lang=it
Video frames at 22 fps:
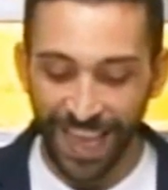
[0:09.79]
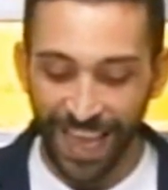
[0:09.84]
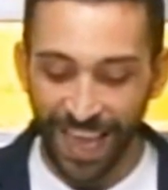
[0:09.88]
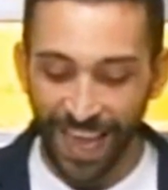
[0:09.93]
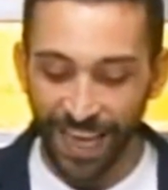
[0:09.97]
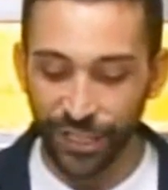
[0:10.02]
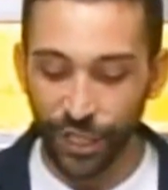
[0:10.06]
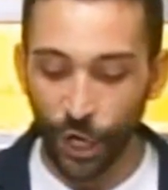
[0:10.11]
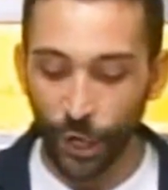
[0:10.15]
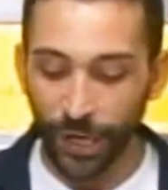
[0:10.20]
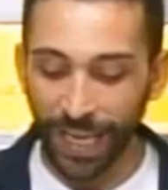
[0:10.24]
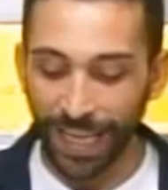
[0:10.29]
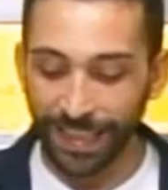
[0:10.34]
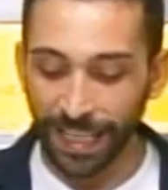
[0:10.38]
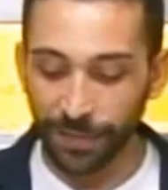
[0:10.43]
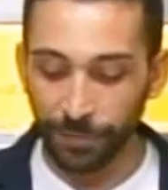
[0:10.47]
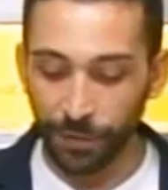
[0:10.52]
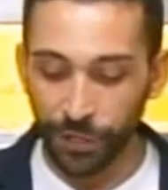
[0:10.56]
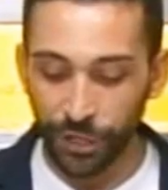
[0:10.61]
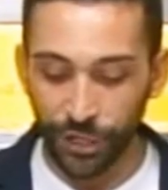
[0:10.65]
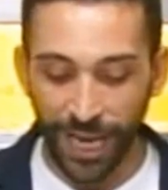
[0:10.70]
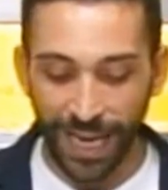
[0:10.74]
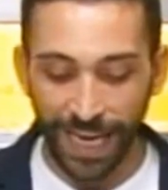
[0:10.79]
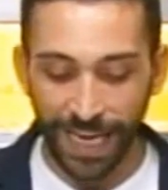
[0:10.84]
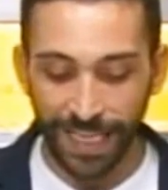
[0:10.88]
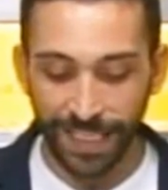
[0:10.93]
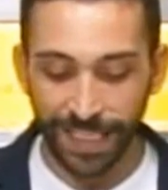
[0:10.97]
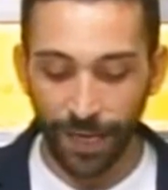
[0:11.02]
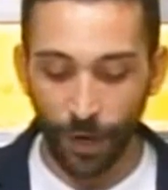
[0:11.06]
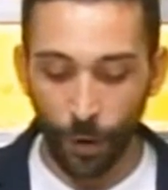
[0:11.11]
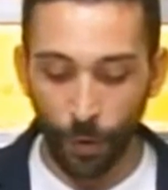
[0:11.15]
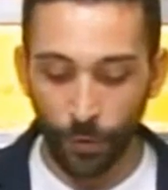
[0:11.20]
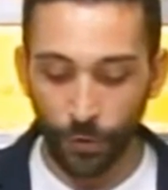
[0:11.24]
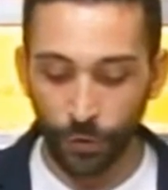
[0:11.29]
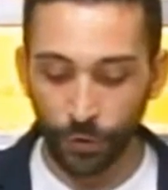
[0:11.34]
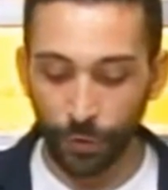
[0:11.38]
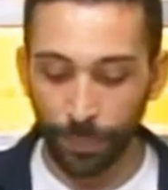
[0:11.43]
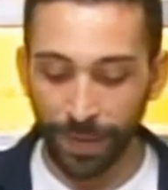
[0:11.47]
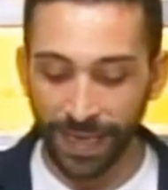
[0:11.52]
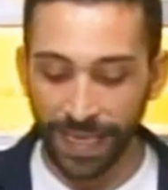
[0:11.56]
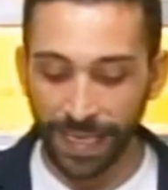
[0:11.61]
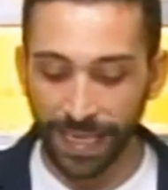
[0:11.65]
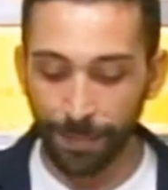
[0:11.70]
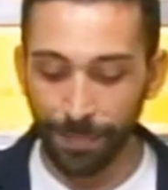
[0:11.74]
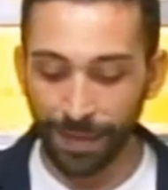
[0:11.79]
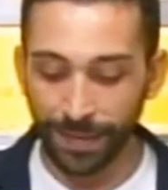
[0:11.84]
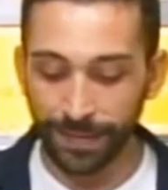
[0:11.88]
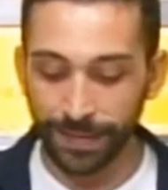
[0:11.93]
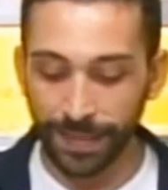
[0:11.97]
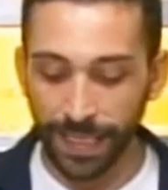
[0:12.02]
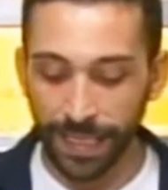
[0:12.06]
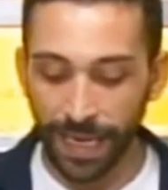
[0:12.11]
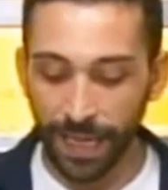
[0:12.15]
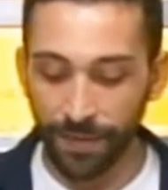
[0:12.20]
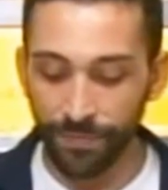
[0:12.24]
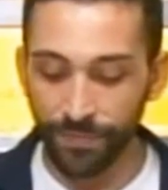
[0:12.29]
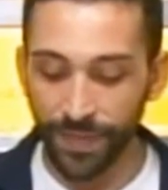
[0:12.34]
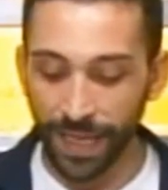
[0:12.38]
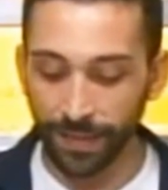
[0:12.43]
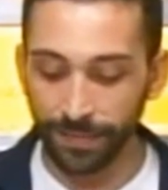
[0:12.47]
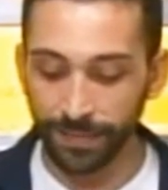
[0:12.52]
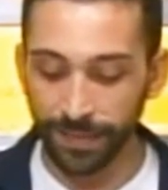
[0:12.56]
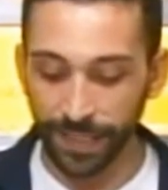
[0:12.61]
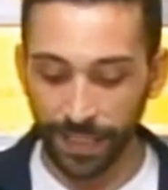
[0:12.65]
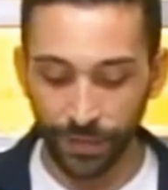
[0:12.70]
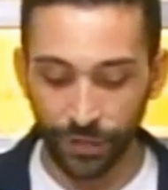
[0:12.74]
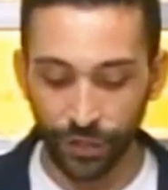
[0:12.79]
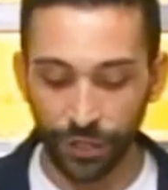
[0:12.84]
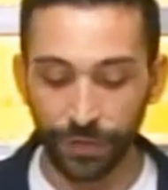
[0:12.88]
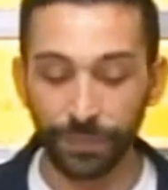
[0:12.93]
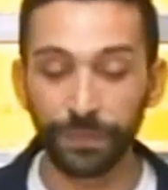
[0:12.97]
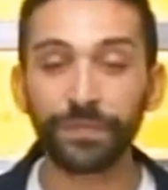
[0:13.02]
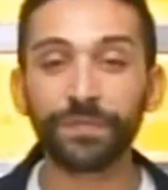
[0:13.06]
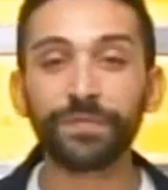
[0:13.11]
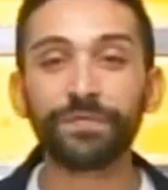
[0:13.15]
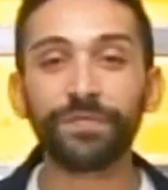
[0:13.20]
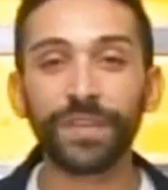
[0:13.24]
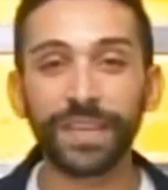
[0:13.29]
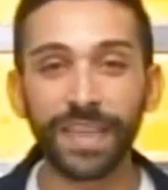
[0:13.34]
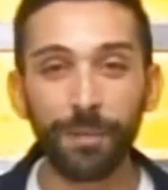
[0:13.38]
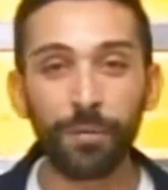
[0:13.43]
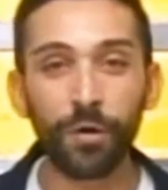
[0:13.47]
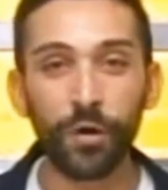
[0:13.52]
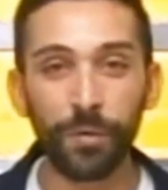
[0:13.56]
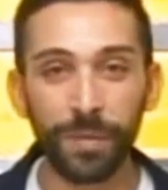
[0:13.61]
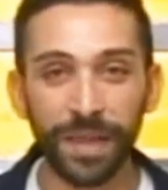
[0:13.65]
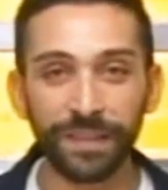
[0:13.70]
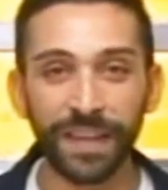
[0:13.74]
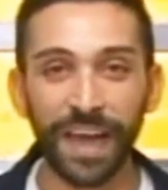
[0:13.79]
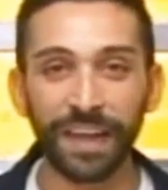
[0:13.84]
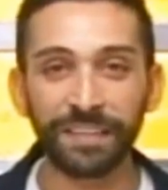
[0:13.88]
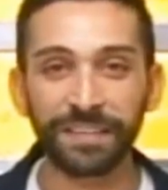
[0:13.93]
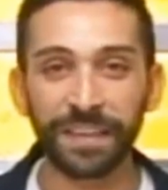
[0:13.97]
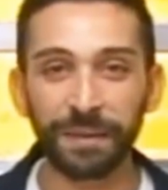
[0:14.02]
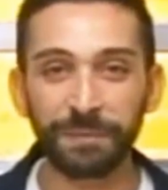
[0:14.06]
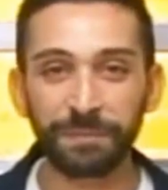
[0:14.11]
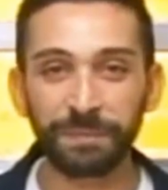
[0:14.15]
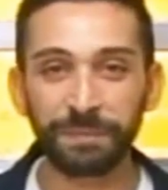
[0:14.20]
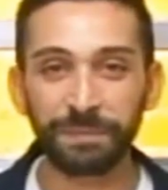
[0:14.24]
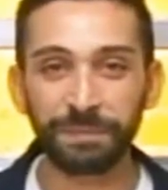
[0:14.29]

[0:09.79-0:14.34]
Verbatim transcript: E ciò che è andato in scena a Saronno domenica mattina in via Antici. Vediamo com'è andata.